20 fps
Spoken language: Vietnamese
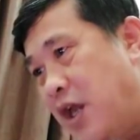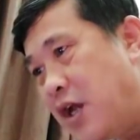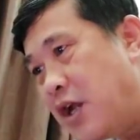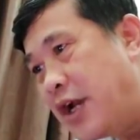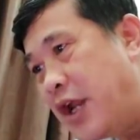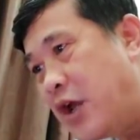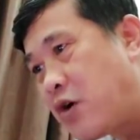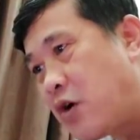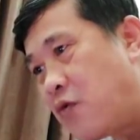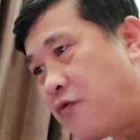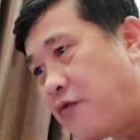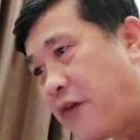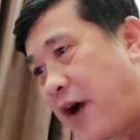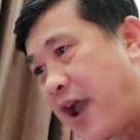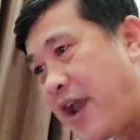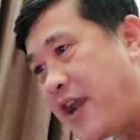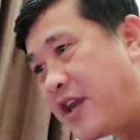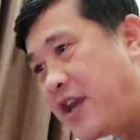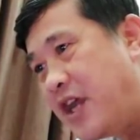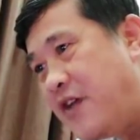nếu không
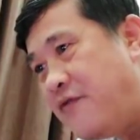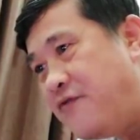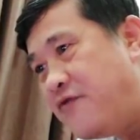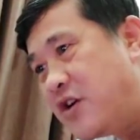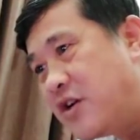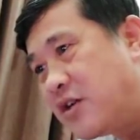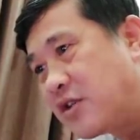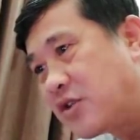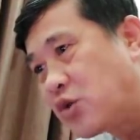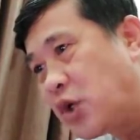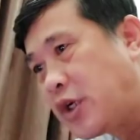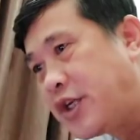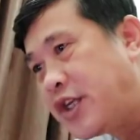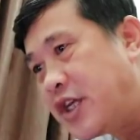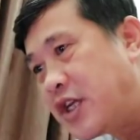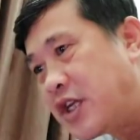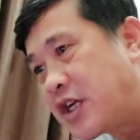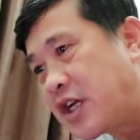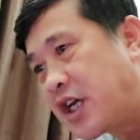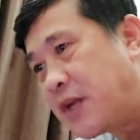phải đế vương xuất
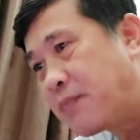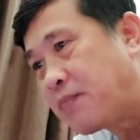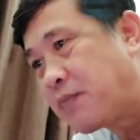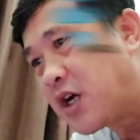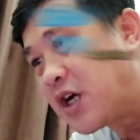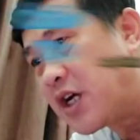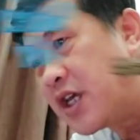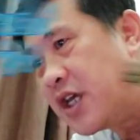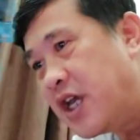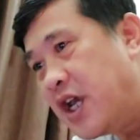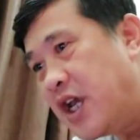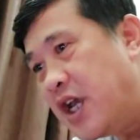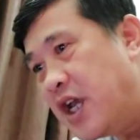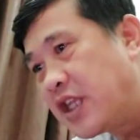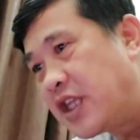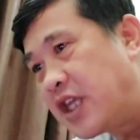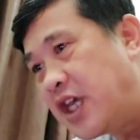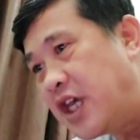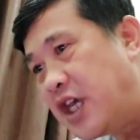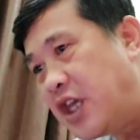hiện kịp thời,
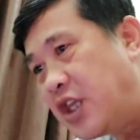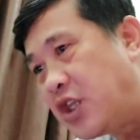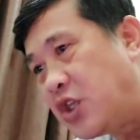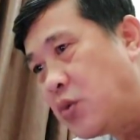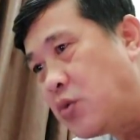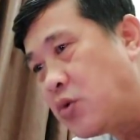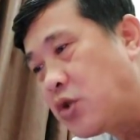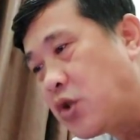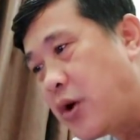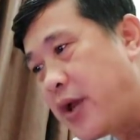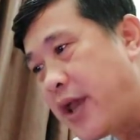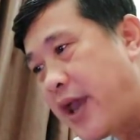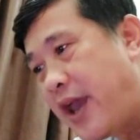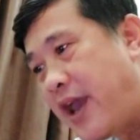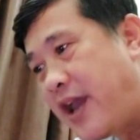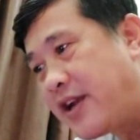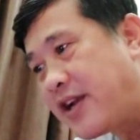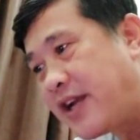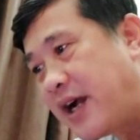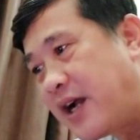thì chúng tôi
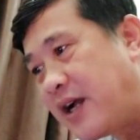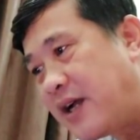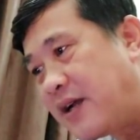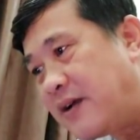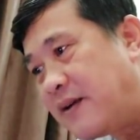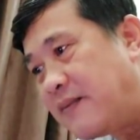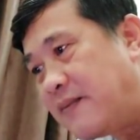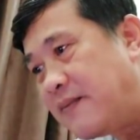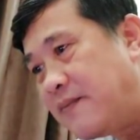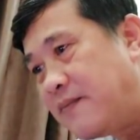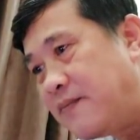e rằng...